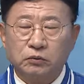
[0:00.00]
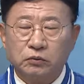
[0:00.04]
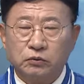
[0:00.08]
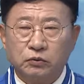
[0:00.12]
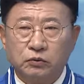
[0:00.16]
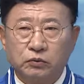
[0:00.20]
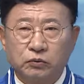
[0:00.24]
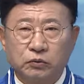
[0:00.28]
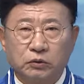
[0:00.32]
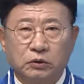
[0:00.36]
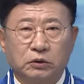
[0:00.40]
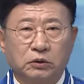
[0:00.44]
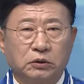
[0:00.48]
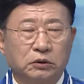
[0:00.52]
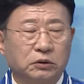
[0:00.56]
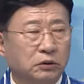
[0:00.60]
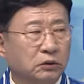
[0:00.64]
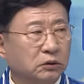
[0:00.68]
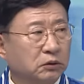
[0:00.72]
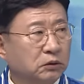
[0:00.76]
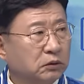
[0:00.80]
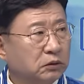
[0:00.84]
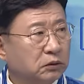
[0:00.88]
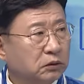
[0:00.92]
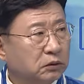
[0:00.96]
울주군을
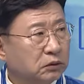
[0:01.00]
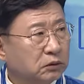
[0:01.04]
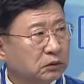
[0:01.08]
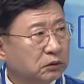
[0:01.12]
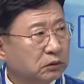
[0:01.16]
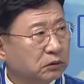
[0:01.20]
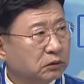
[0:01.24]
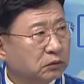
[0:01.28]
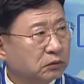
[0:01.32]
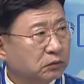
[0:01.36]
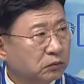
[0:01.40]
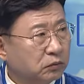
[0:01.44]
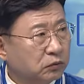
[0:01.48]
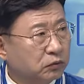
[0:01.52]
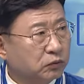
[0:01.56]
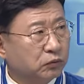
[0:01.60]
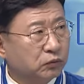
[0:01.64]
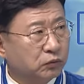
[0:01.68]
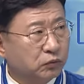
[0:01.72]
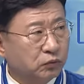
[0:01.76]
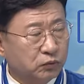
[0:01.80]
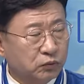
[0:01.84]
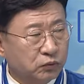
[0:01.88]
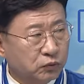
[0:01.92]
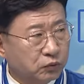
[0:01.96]

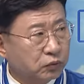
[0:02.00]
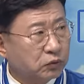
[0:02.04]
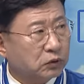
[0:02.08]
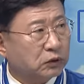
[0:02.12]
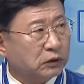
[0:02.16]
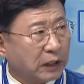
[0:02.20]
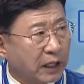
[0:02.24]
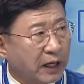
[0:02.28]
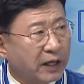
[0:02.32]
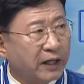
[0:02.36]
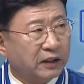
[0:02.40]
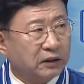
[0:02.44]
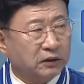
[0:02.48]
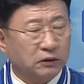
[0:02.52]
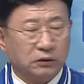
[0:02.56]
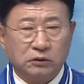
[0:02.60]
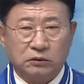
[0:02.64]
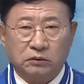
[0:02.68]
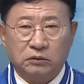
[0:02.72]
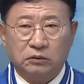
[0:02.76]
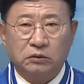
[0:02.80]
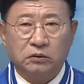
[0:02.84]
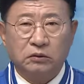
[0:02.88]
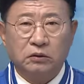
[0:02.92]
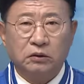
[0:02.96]
일종 운수를 다
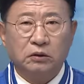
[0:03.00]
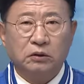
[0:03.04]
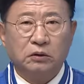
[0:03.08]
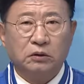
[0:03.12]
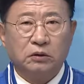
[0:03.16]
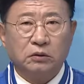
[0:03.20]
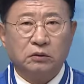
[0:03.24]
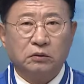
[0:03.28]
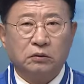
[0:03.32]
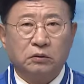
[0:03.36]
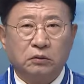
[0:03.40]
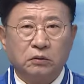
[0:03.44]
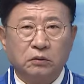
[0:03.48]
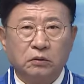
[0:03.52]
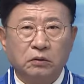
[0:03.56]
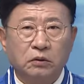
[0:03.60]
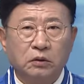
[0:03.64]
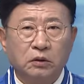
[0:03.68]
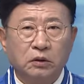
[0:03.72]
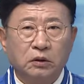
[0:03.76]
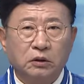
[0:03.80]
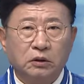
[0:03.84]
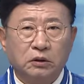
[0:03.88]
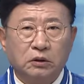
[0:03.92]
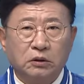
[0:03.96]
했거든요. 예. 그리고
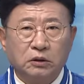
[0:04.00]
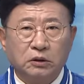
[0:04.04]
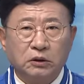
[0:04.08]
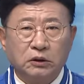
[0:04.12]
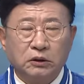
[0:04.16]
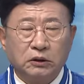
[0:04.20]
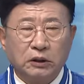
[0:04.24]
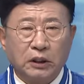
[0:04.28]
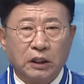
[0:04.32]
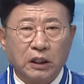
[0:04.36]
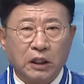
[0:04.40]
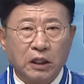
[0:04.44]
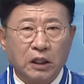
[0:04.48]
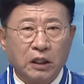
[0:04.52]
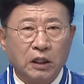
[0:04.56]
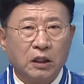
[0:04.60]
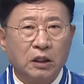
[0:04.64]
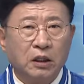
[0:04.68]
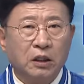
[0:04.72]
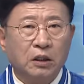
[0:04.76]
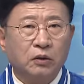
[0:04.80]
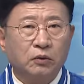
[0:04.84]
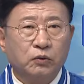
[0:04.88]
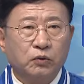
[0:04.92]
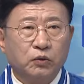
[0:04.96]
거의 다
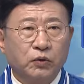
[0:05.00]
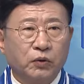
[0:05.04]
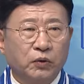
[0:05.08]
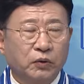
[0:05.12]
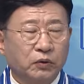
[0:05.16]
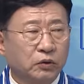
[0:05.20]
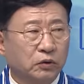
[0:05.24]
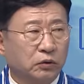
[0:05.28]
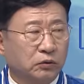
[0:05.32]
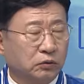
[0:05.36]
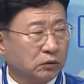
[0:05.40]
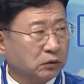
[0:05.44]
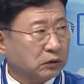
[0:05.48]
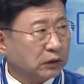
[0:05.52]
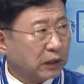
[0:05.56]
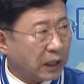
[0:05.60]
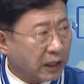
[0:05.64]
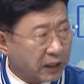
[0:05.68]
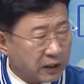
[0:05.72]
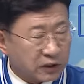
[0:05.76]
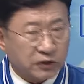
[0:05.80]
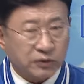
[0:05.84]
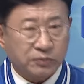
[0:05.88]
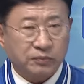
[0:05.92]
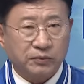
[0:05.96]
국회의원들도
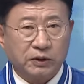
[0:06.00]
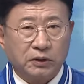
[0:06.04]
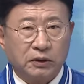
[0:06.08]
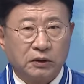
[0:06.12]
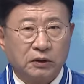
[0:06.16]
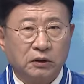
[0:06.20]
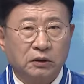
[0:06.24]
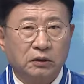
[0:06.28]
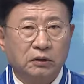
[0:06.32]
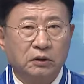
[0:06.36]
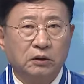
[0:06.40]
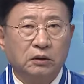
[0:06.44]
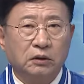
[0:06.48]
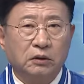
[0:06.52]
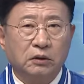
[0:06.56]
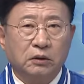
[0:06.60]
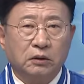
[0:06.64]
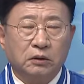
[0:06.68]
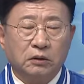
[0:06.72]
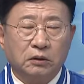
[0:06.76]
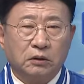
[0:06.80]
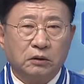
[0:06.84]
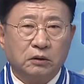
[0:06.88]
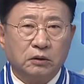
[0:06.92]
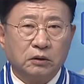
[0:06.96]
다 했습니다. 예.
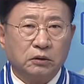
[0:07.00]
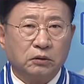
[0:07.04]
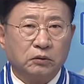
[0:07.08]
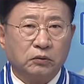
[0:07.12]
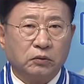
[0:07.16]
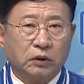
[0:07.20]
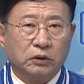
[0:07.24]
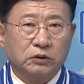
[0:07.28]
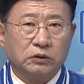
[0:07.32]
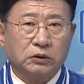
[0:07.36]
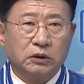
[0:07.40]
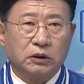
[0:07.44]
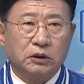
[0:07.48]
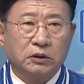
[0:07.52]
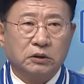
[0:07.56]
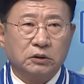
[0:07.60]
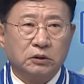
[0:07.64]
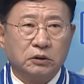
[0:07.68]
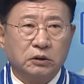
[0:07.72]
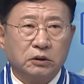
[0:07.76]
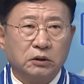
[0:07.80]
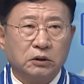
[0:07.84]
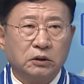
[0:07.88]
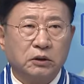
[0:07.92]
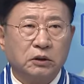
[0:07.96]
그런
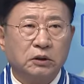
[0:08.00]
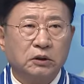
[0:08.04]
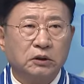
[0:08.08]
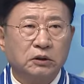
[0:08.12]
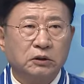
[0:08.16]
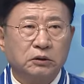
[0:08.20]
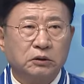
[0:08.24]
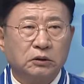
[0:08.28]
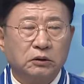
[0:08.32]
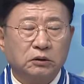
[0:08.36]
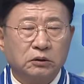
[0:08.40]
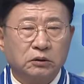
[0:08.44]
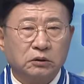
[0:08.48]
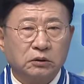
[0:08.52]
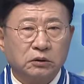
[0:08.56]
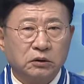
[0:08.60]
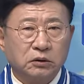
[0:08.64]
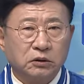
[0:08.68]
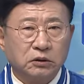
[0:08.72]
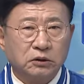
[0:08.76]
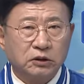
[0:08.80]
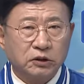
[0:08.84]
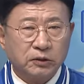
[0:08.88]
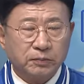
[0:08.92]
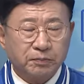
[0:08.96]
과정에서
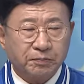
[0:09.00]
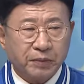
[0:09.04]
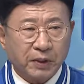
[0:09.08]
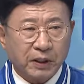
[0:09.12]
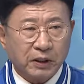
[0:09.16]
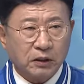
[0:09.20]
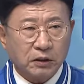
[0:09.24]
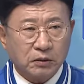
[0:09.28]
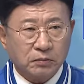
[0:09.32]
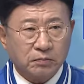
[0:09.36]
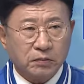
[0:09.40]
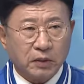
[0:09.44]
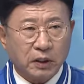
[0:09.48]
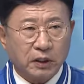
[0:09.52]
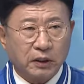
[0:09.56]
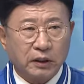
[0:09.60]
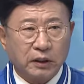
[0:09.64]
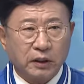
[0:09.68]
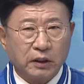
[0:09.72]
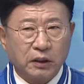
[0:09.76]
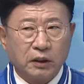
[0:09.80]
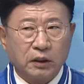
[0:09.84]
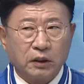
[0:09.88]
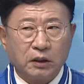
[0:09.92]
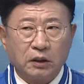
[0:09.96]
그 18년
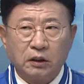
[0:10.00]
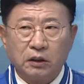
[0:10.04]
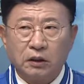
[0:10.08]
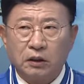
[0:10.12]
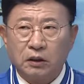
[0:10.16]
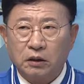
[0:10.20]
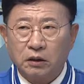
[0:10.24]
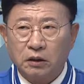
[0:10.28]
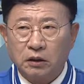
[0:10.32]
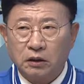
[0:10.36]
만에